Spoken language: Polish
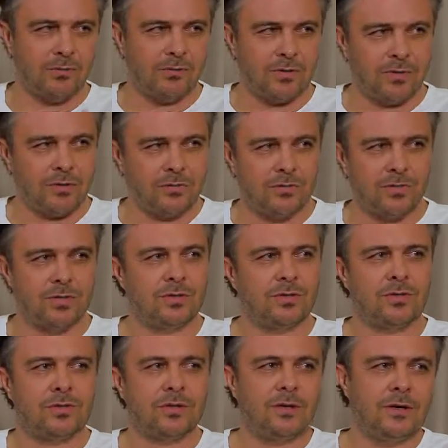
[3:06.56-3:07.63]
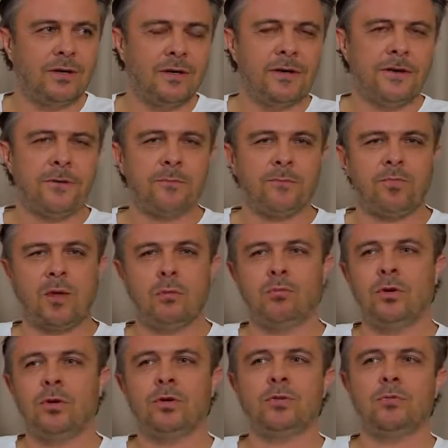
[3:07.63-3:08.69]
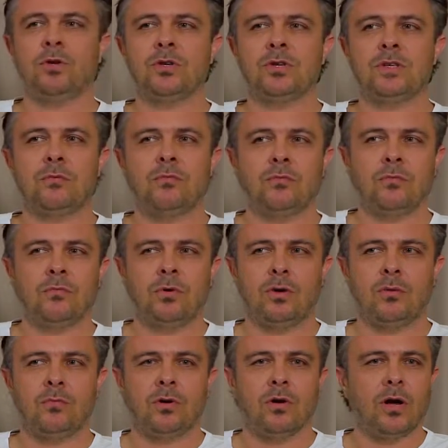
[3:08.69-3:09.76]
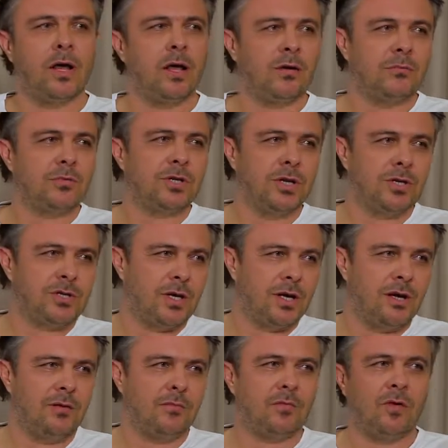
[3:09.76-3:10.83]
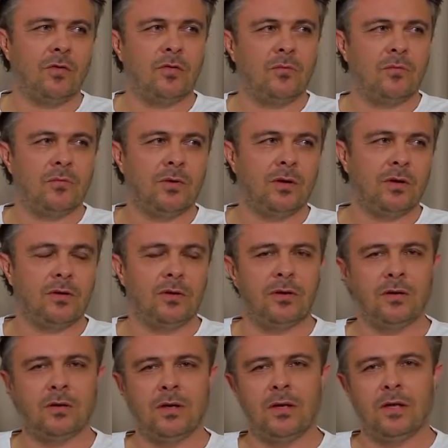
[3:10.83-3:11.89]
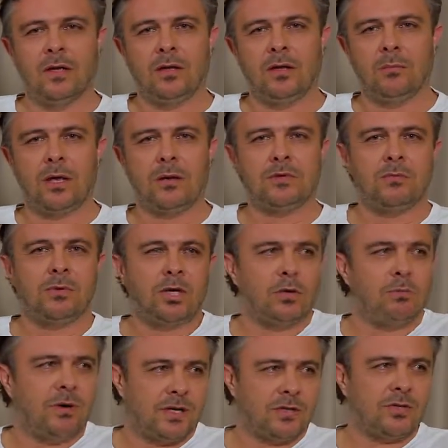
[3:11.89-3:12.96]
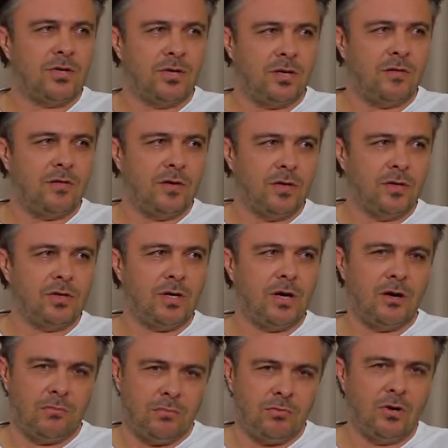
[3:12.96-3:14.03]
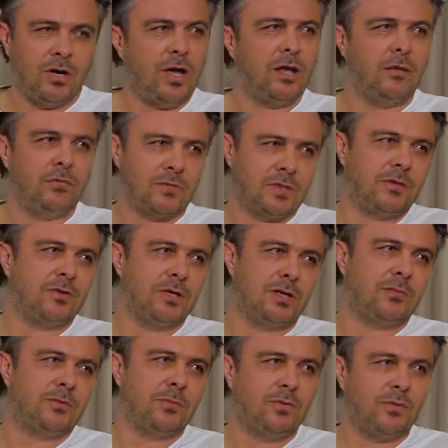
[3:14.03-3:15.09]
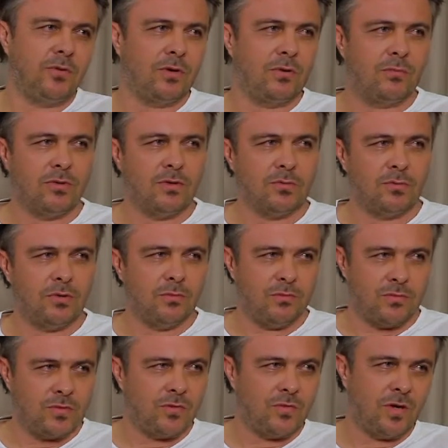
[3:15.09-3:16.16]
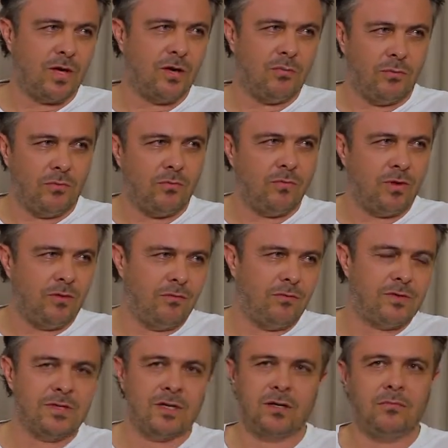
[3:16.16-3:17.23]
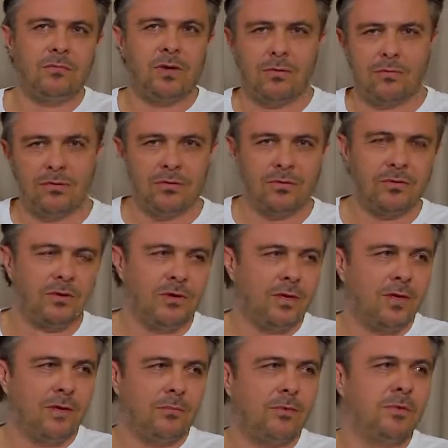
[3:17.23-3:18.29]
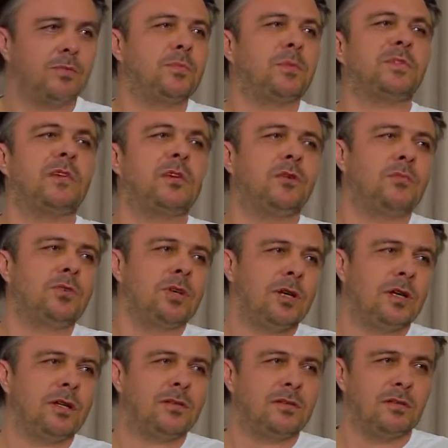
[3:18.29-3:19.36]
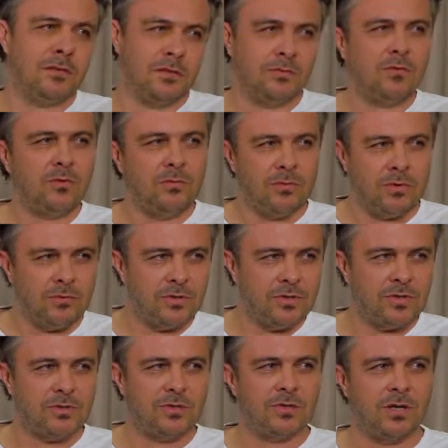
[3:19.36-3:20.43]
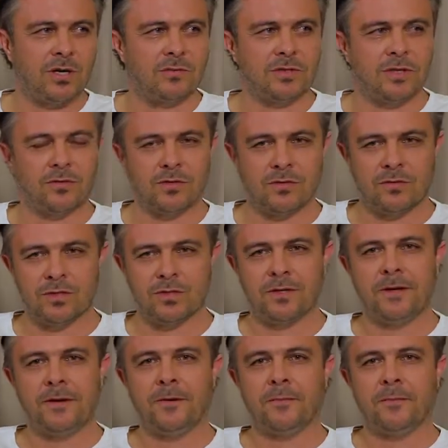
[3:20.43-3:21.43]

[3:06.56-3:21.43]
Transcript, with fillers: po prostu, wiesz, mm -hmm. nie, mhm. nie, nie, mój, ojciec, mój ojciec nie był moim kolegą, przyjacielem, nie wiem, nie, nie, nie miałem z nim jakiejś bardzo silnej więzi, ale był ok, był zawsze tam, gdzie powinien być, był dobrym człowiekiem i był fajnym facetem, jakby no, pozwalał mi się realizować, mogłem robić to, co chciałem zawsze, wiesz.